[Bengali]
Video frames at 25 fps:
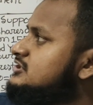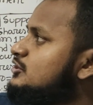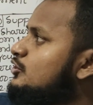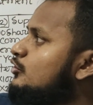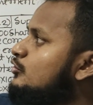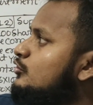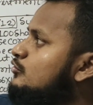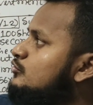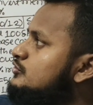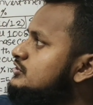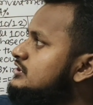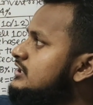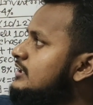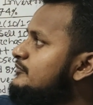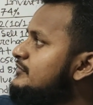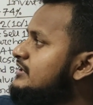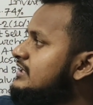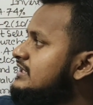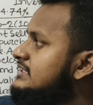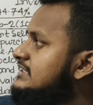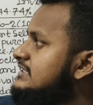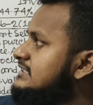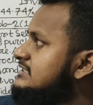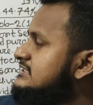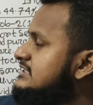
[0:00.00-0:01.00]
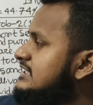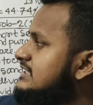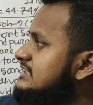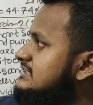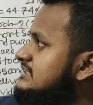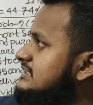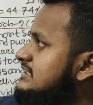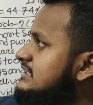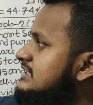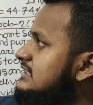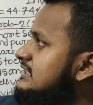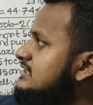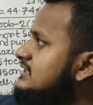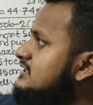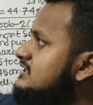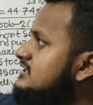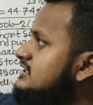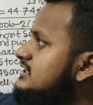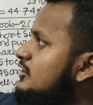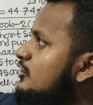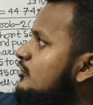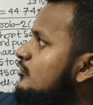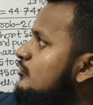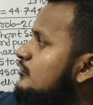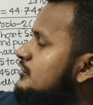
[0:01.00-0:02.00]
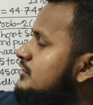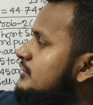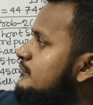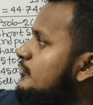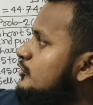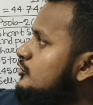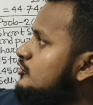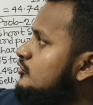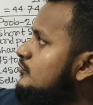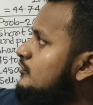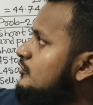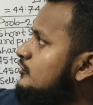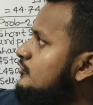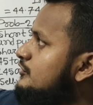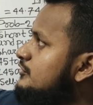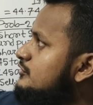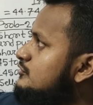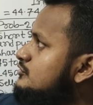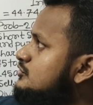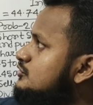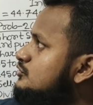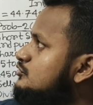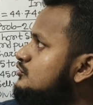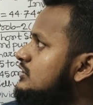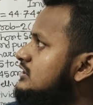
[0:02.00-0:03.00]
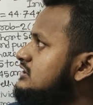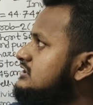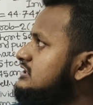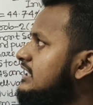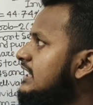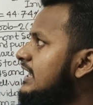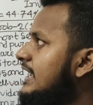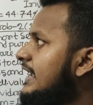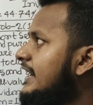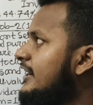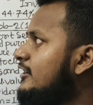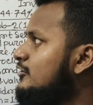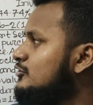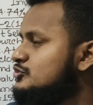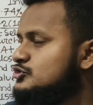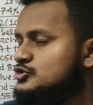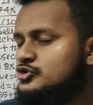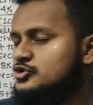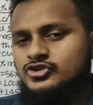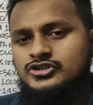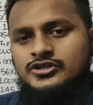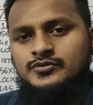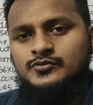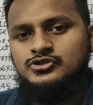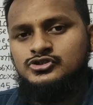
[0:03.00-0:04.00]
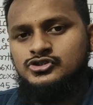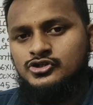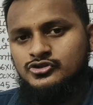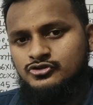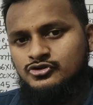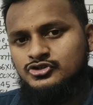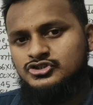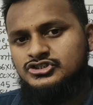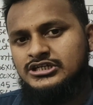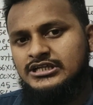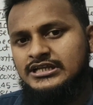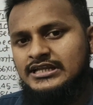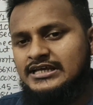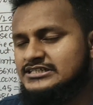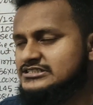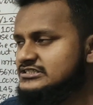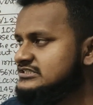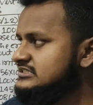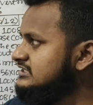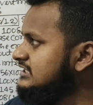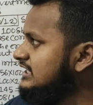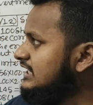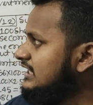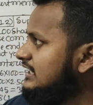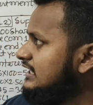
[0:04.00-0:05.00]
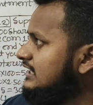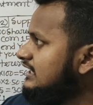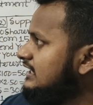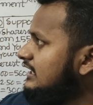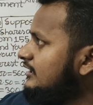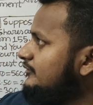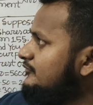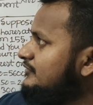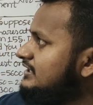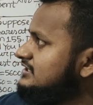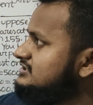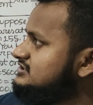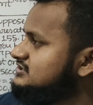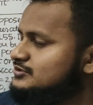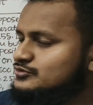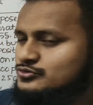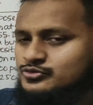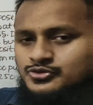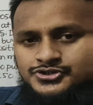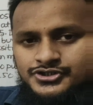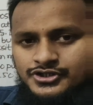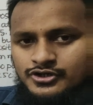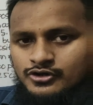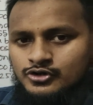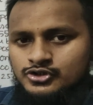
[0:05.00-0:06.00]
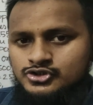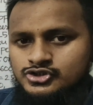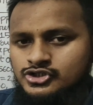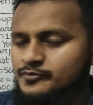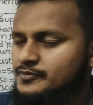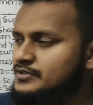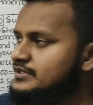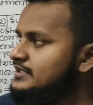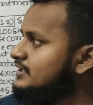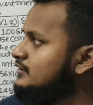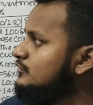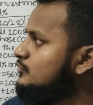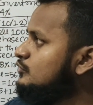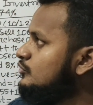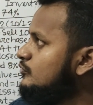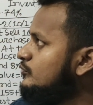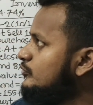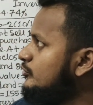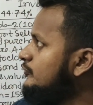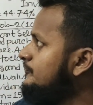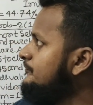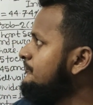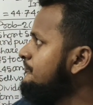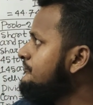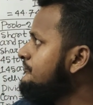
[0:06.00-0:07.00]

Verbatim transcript: যে অঙ্কটি আমরা নিয়েছি আজকে সেই অঙ্কটি প্রথম অঙ্কটি হচ্ছে দুই হাজার এগারো চোদ্দো এবং সতেরো সালে আসছে আর আমরা আজকে দুটি অঙ্ক সমাধান করব